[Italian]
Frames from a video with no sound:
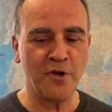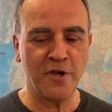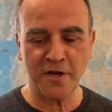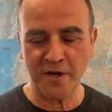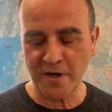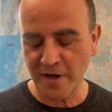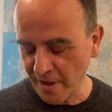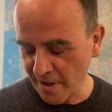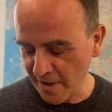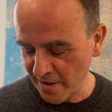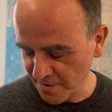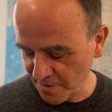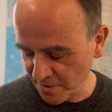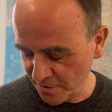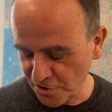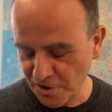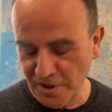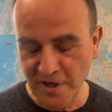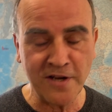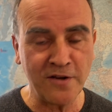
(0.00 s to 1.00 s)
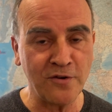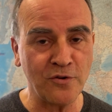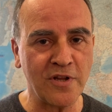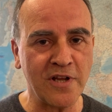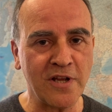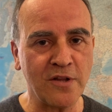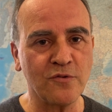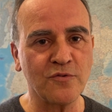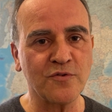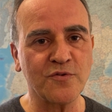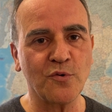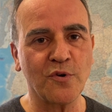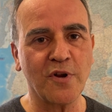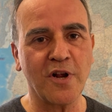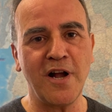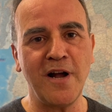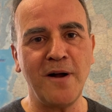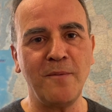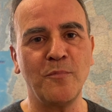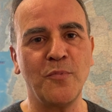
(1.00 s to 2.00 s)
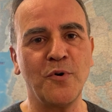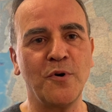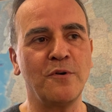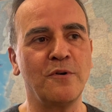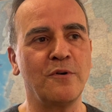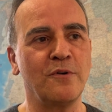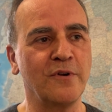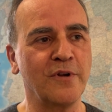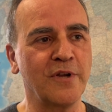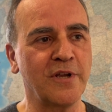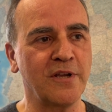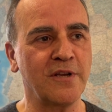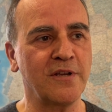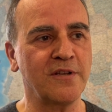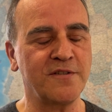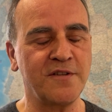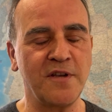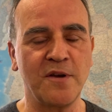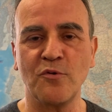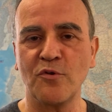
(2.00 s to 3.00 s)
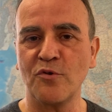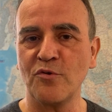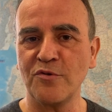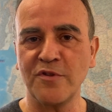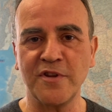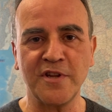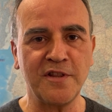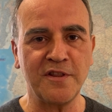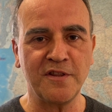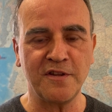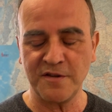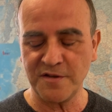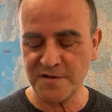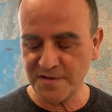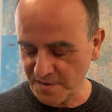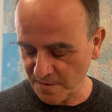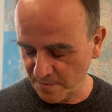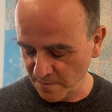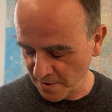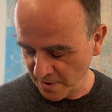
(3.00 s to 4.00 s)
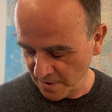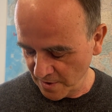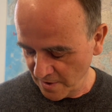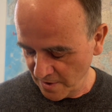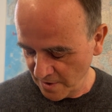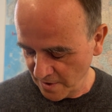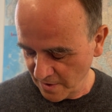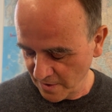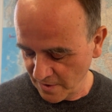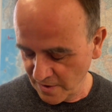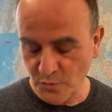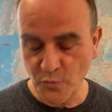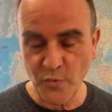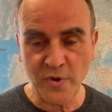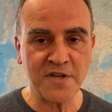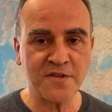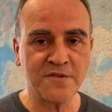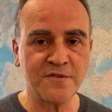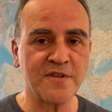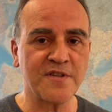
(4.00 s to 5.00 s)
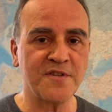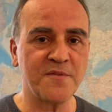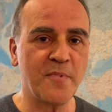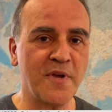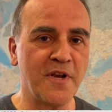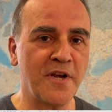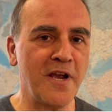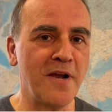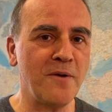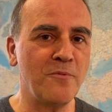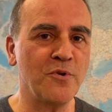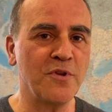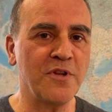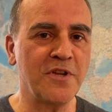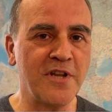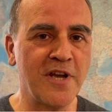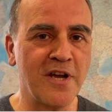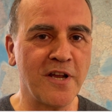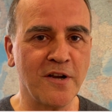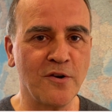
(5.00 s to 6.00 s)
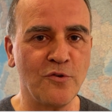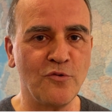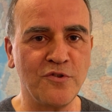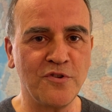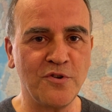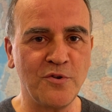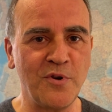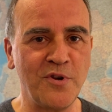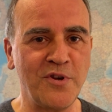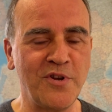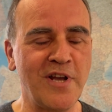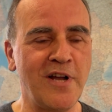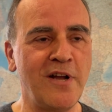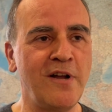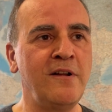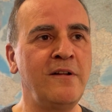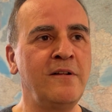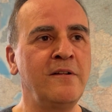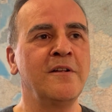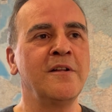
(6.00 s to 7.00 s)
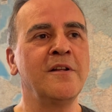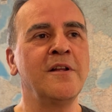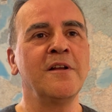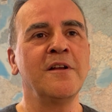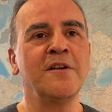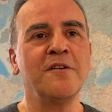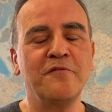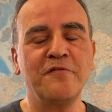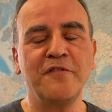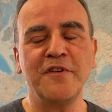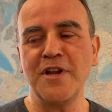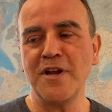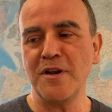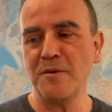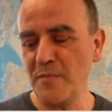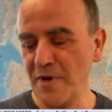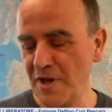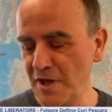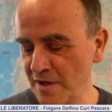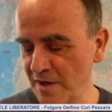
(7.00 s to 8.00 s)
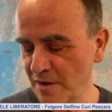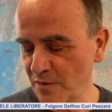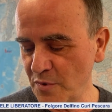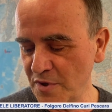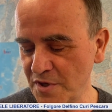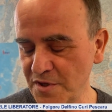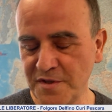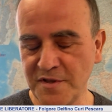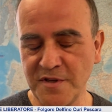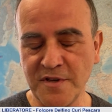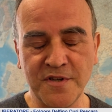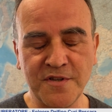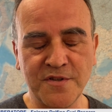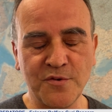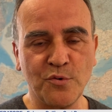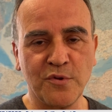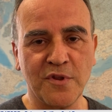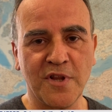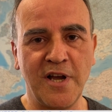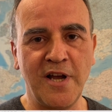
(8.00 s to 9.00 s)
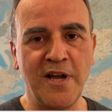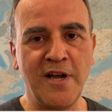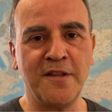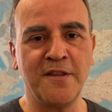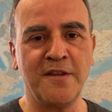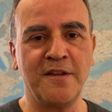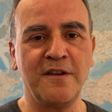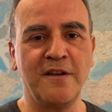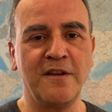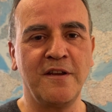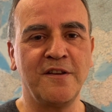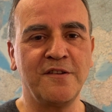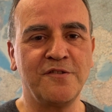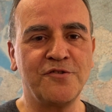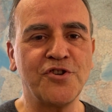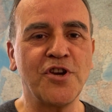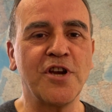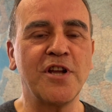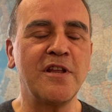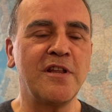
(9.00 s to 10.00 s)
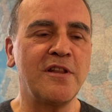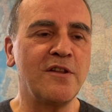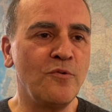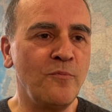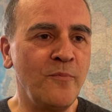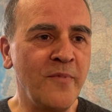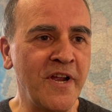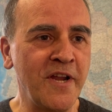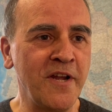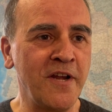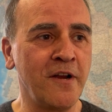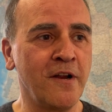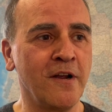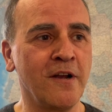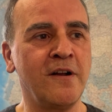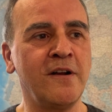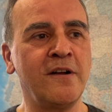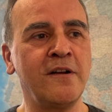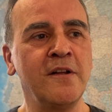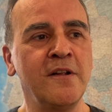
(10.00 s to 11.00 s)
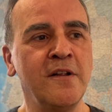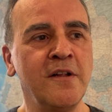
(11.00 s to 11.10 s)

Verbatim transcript: e i ragazzi ce l'hanno dato sul campo e siamo contentissimi di questo e speriamo di dare continuità finalmente a questi risultati. Già da domenica